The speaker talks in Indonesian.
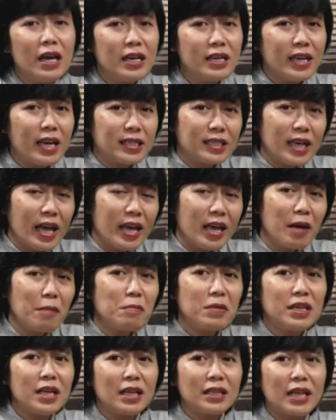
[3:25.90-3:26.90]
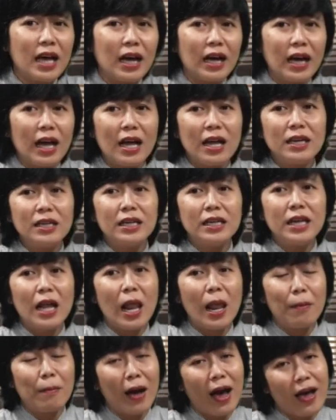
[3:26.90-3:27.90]
Yesaya menyatakan di
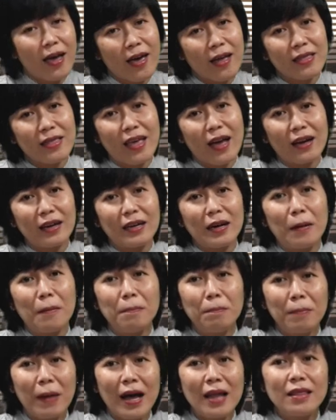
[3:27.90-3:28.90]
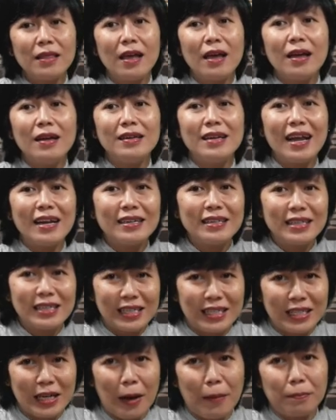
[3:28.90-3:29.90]
dalam ayat yang keempat dan
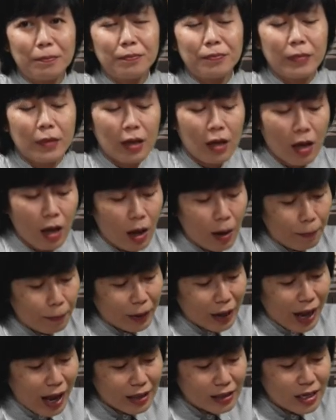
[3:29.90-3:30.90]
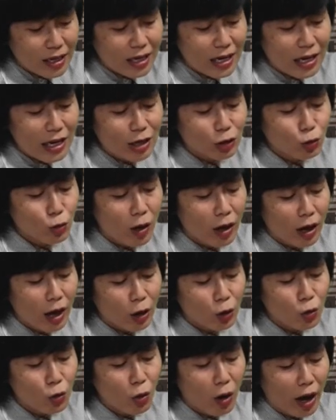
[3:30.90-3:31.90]
keenam. Perhatikanlah
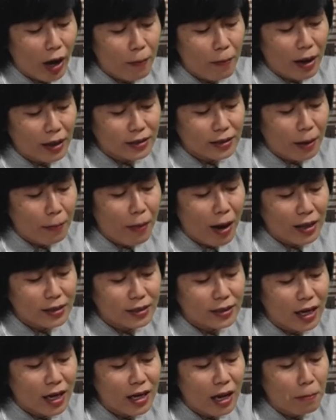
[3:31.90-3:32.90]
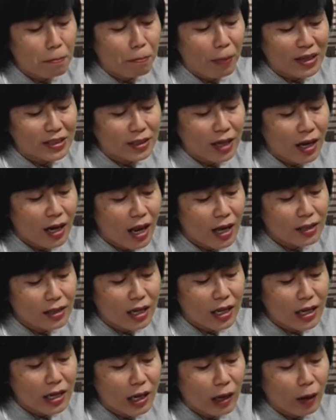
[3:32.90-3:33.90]
suaraku, hai bangsa-bangsa, dan pasanglah
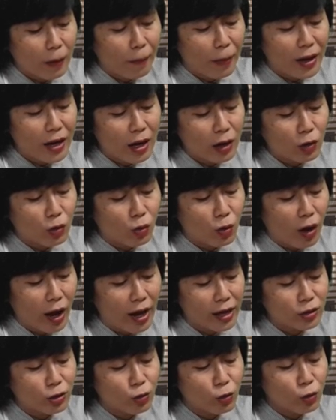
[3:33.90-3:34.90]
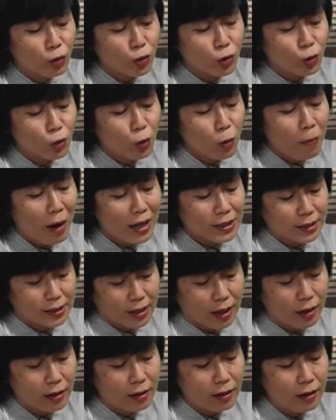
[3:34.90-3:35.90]
telinga kepadaku, hai suku-suku
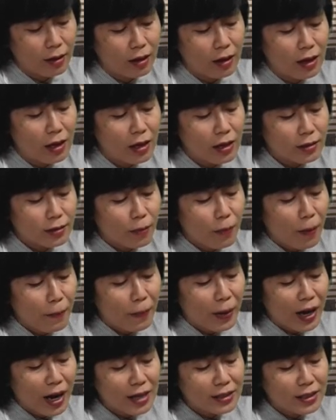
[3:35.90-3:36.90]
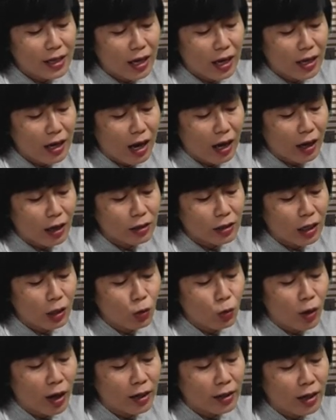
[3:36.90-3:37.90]
bangsa. Sebab pengajaran akan
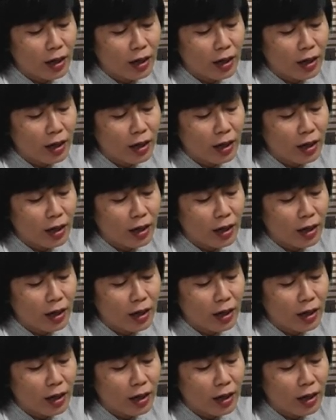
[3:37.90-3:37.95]
keluar